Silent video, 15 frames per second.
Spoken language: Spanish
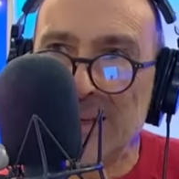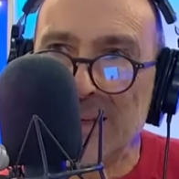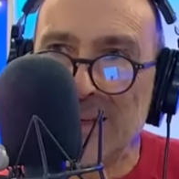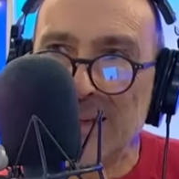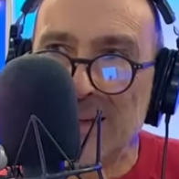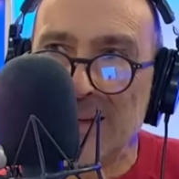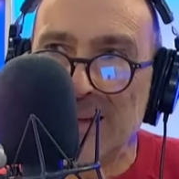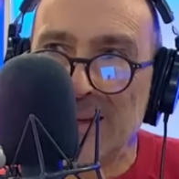
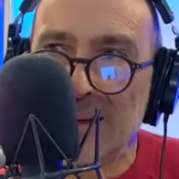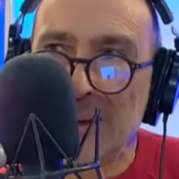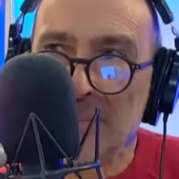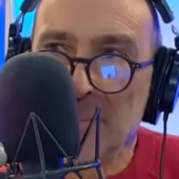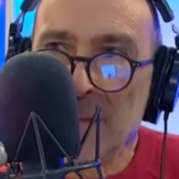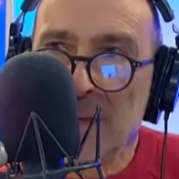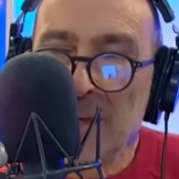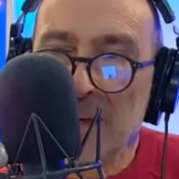
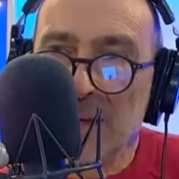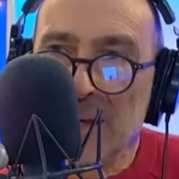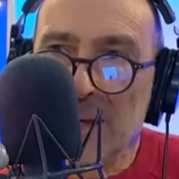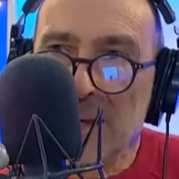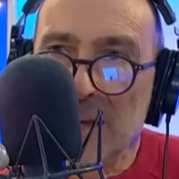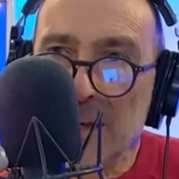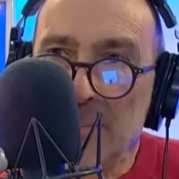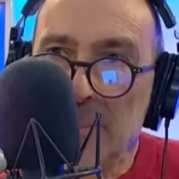
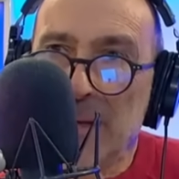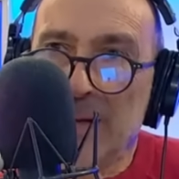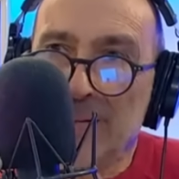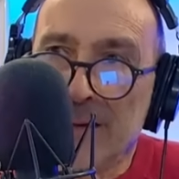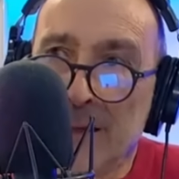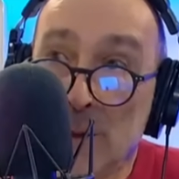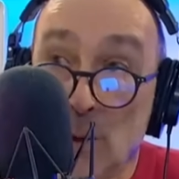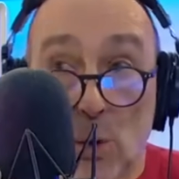el,
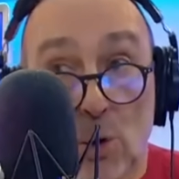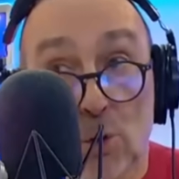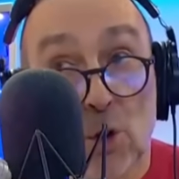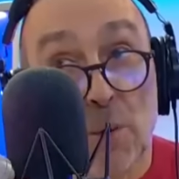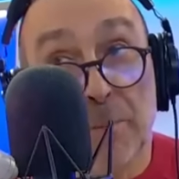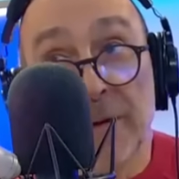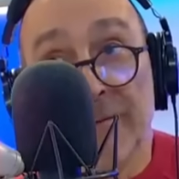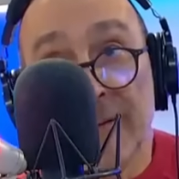prever o
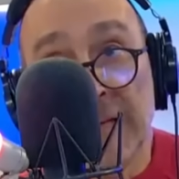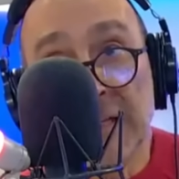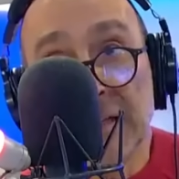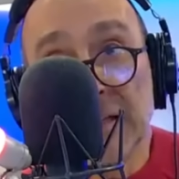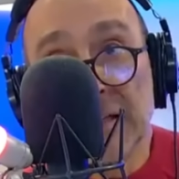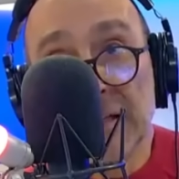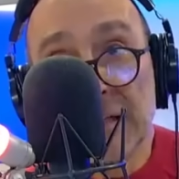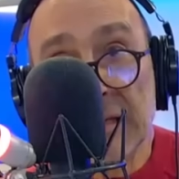no prever